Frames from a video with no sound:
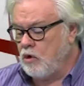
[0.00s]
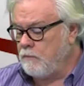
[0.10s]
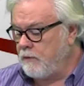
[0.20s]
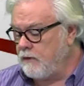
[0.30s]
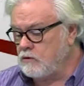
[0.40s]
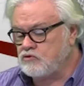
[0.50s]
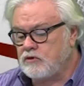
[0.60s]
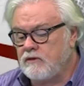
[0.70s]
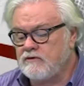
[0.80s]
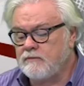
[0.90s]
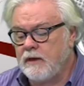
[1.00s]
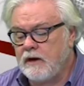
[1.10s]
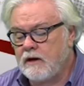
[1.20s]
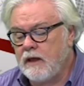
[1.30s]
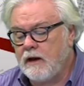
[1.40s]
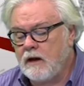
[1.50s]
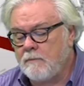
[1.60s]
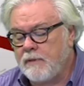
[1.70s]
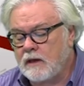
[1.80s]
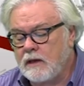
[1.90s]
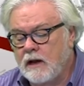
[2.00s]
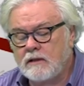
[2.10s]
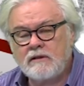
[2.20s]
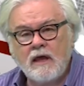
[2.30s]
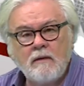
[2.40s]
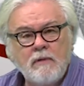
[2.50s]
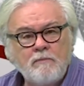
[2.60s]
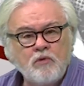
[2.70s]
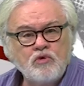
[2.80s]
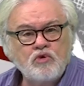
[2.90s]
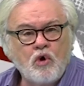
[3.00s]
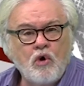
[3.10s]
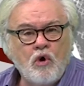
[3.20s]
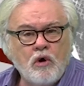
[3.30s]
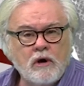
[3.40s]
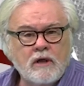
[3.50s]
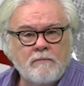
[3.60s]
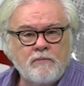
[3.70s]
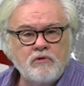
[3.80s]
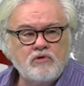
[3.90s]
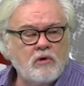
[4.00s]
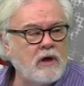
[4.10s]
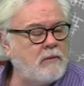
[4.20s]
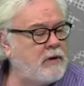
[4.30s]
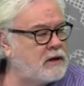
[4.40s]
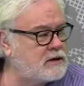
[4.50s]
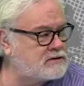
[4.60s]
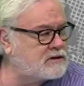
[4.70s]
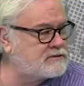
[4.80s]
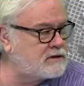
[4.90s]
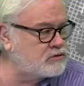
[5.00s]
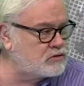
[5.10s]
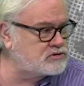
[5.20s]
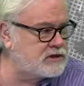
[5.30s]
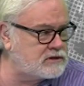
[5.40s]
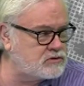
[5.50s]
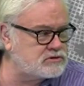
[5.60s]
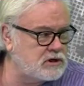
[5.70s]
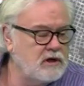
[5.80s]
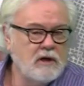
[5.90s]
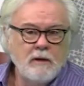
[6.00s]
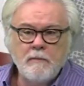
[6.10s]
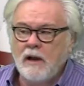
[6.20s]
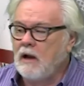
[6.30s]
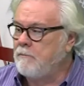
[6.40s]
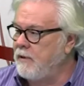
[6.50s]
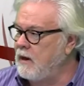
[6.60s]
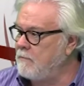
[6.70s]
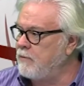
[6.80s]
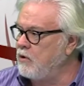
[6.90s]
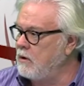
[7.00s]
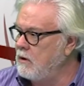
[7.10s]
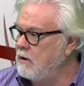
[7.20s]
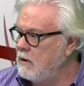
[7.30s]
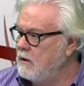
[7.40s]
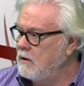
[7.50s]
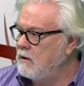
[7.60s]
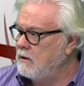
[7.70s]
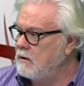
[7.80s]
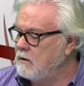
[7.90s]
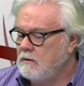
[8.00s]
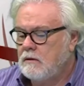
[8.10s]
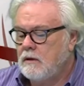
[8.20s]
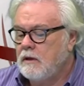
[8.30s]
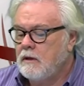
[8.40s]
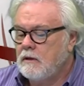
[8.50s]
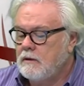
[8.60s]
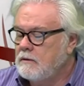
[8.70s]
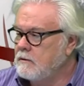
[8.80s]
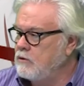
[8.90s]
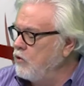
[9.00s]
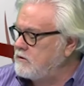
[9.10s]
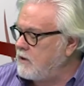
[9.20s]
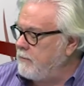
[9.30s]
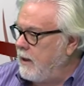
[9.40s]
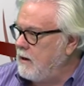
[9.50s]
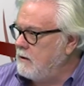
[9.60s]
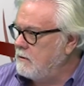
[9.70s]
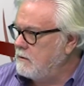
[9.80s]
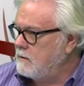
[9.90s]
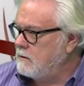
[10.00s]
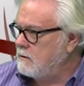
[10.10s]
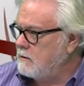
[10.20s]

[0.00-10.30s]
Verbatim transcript: lo pueden ustedes ver en la página tm.org.mx. Ahí están todos los datos. Vale la pena. ¿Otra vez? ¿Cómo? ¿No oíste bien? No.